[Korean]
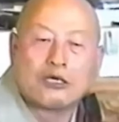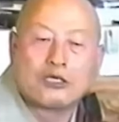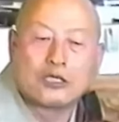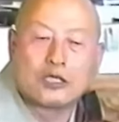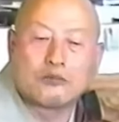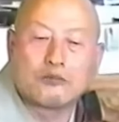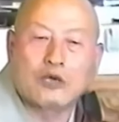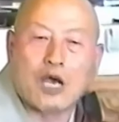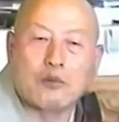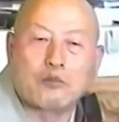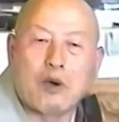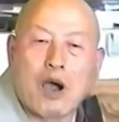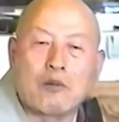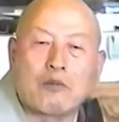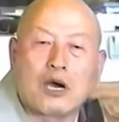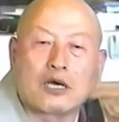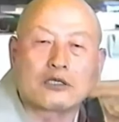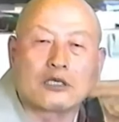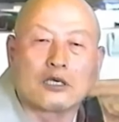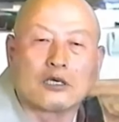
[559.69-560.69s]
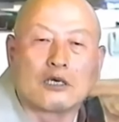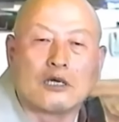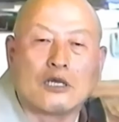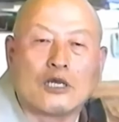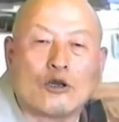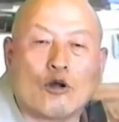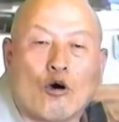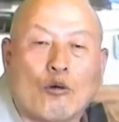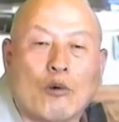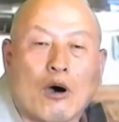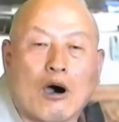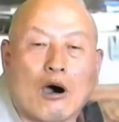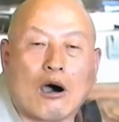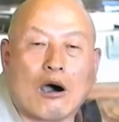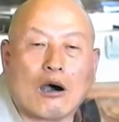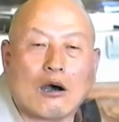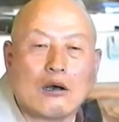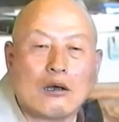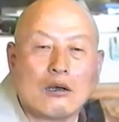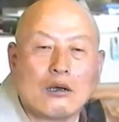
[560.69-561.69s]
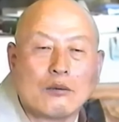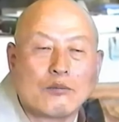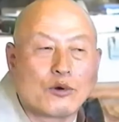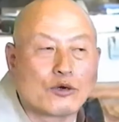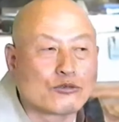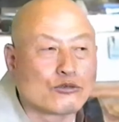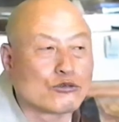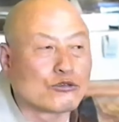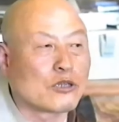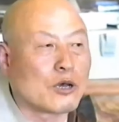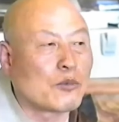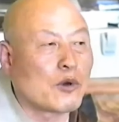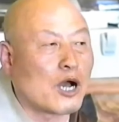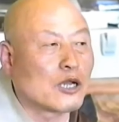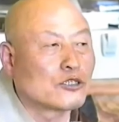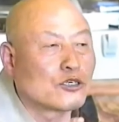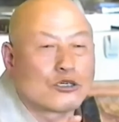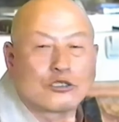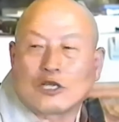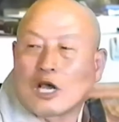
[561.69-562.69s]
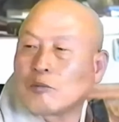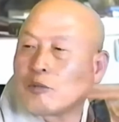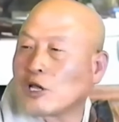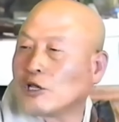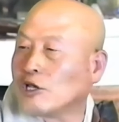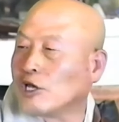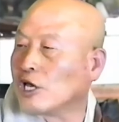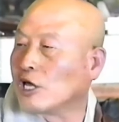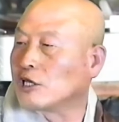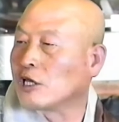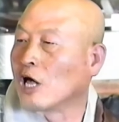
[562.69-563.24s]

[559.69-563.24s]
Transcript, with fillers: 심장 팍망뛰 걸린 어머 버스를 타면 한정거장만